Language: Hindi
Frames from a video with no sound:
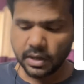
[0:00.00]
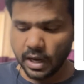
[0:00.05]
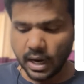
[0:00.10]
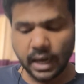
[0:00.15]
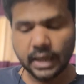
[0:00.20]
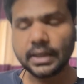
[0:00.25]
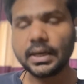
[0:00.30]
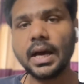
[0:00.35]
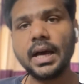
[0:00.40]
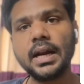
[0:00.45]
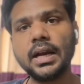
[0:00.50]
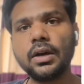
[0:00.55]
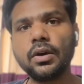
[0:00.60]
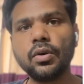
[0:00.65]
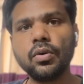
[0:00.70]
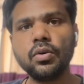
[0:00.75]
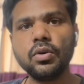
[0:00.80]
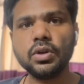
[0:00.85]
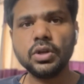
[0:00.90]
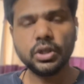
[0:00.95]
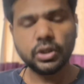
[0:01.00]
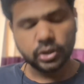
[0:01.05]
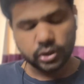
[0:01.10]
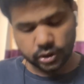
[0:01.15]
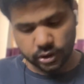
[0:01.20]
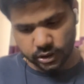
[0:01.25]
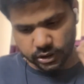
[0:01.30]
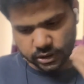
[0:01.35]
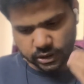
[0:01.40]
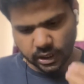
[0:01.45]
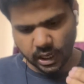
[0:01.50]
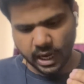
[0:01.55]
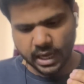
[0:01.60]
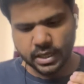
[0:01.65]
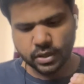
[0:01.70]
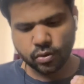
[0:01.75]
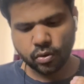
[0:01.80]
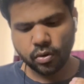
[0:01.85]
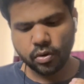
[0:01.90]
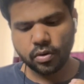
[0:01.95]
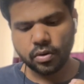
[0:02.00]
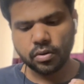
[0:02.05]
18 करोड़ स्काई को